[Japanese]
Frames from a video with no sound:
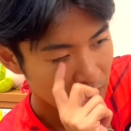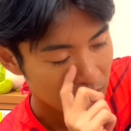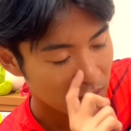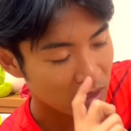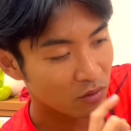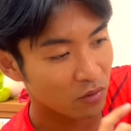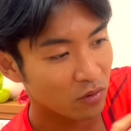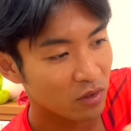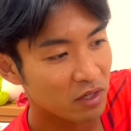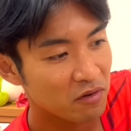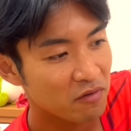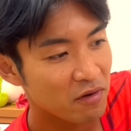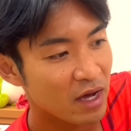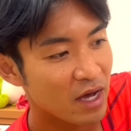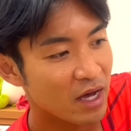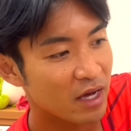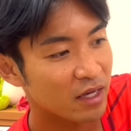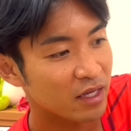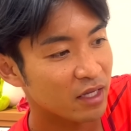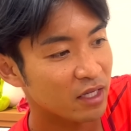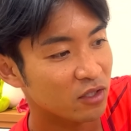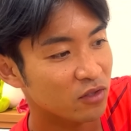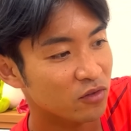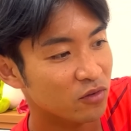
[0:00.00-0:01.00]
で、これ
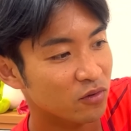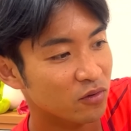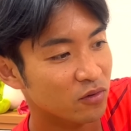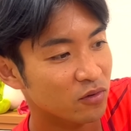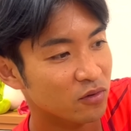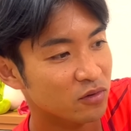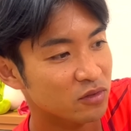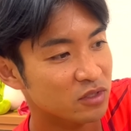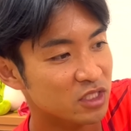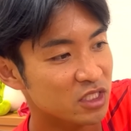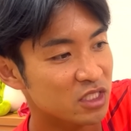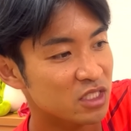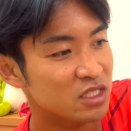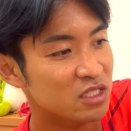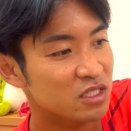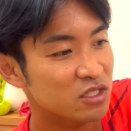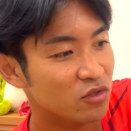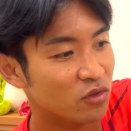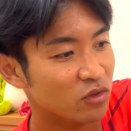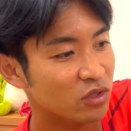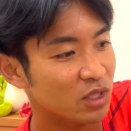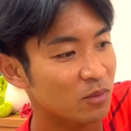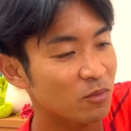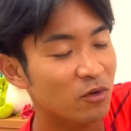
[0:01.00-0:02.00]
は、えっと、時期に
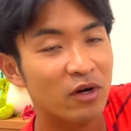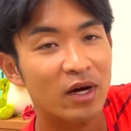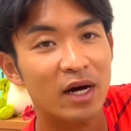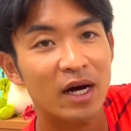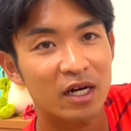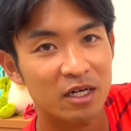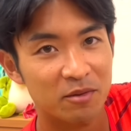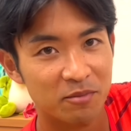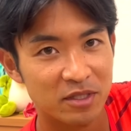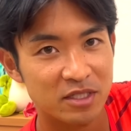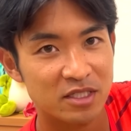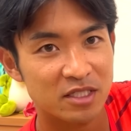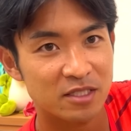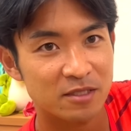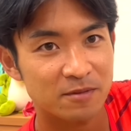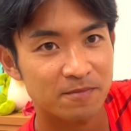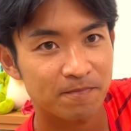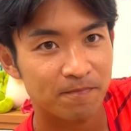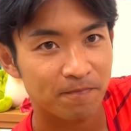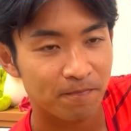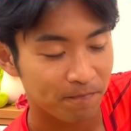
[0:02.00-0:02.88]
よっても変わります。